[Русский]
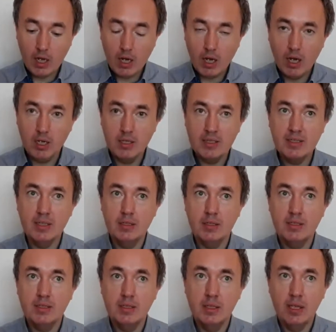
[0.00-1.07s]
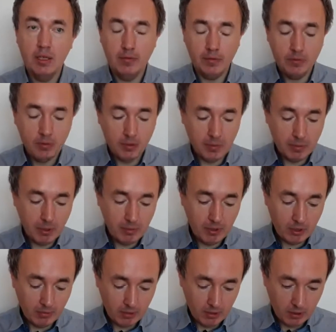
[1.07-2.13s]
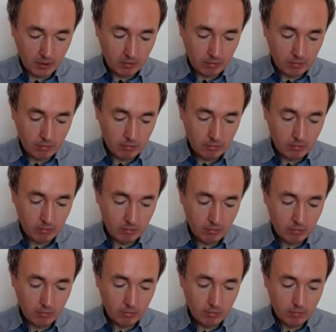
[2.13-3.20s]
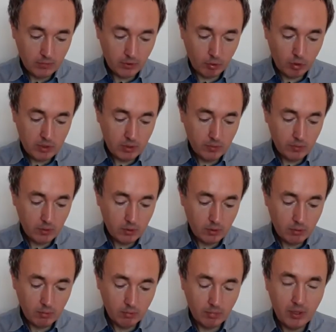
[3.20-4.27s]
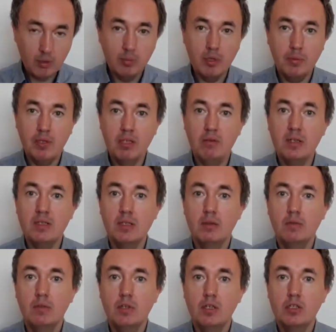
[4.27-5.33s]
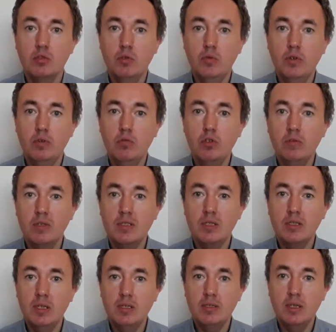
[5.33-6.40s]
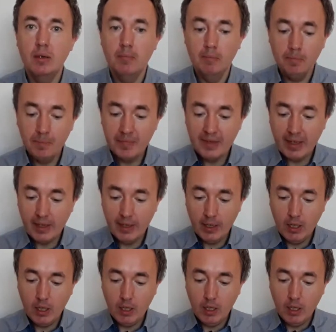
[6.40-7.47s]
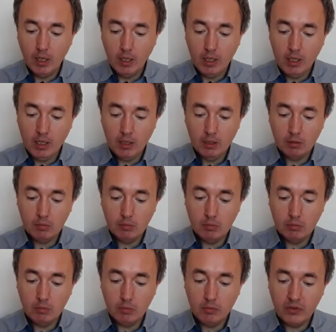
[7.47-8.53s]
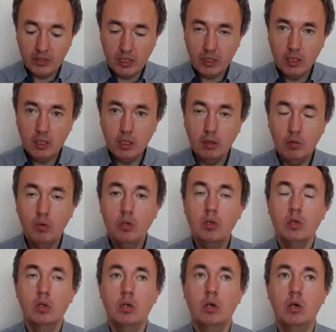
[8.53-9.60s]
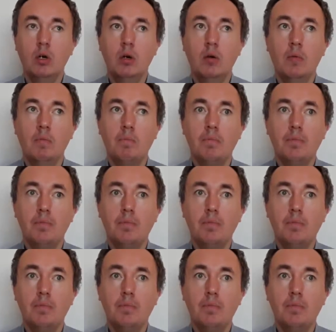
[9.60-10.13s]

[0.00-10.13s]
Александр Силаев – дипломированный философ – был преподавателем философии в университете. И в этой книге он э,